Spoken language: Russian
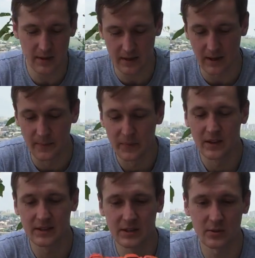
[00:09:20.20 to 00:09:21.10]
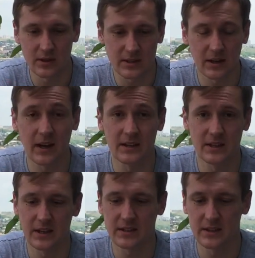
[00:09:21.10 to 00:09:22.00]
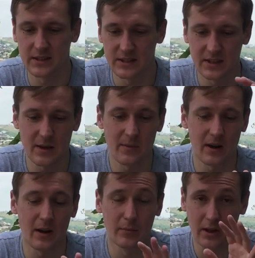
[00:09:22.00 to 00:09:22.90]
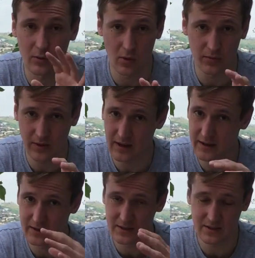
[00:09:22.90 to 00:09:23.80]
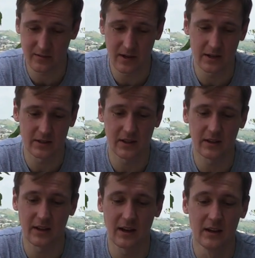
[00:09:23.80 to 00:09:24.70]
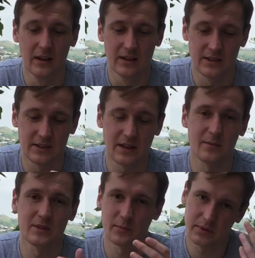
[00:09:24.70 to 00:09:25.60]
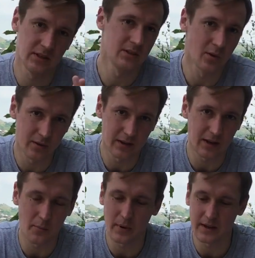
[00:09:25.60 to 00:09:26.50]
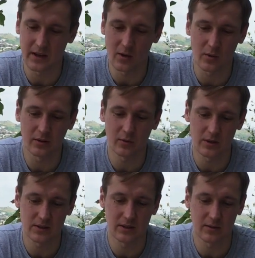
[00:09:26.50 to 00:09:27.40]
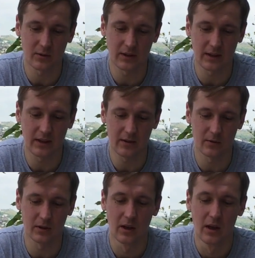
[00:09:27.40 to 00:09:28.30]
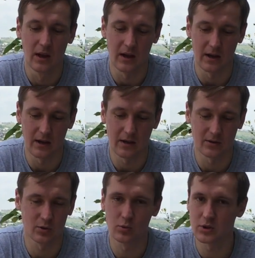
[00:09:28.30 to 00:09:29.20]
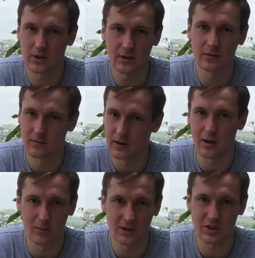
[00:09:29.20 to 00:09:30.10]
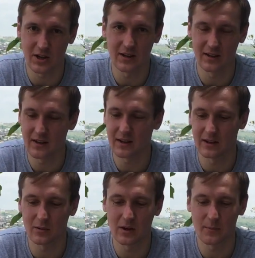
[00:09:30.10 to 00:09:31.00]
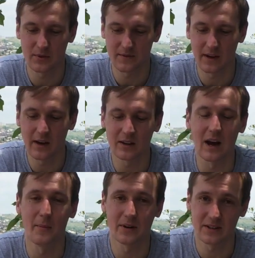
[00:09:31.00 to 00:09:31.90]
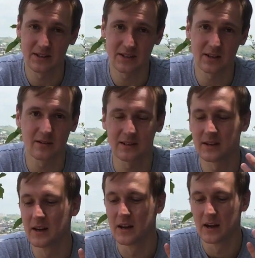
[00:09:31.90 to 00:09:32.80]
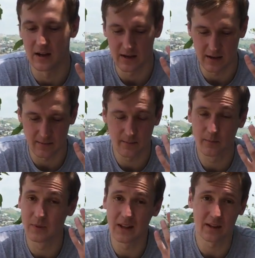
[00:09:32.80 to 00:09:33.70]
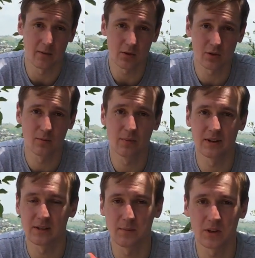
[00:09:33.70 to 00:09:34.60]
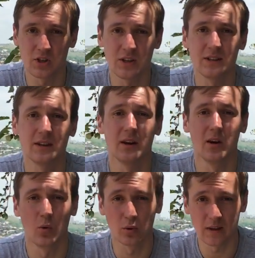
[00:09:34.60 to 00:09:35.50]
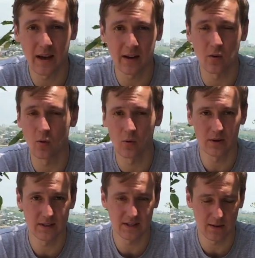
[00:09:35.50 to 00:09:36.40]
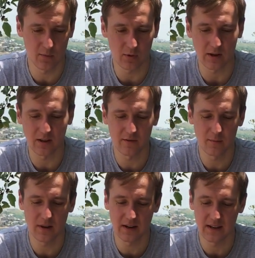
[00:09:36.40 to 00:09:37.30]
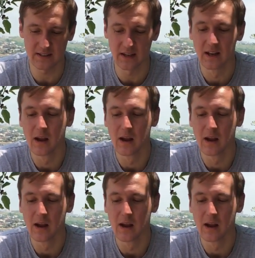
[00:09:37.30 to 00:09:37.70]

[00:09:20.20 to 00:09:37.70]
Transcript: бега. Здесь у нас такая интересная система облаков, так они называются. Это система запатентована компанией ON, то есть это вот такие вот э, штучки, облачка, да, которые позволяют амортизировать э, для того, чтобы смягчить удар о землю, когда вы бегаете.